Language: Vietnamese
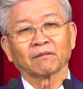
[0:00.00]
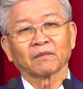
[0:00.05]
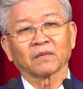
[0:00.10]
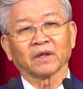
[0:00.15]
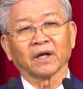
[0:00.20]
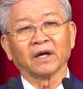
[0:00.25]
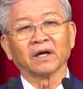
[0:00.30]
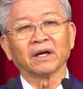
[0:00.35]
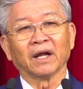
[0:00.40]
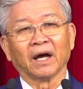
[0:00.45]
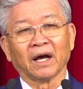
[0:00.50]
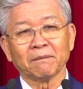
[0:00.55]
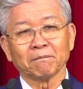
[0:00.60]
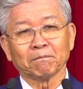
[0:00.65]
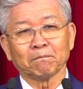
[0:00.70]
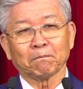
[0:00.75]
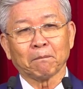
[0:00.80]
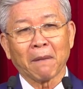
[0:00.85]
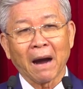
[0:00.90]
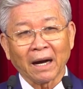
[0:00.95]
tiến lên
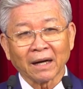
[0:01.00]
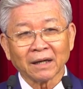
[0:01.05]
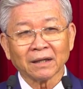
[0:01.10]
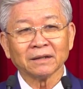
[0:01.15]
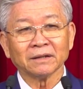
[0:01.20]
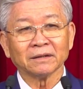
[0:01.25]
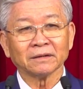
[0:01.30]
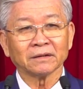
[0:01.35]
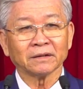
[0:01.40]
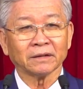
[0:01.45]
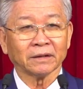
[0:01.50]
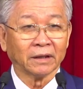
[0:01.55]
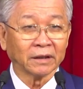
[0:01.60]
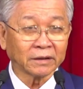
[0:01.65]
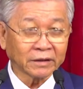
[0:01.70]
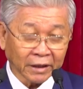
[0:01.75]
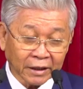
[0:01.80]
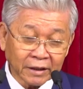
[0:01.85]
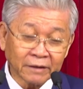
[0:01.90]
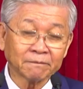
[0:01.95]
bằng đức
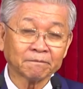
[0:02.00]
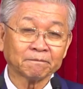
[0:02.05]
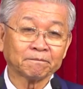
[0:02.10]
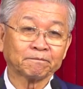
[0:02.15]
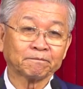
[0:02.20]
tin.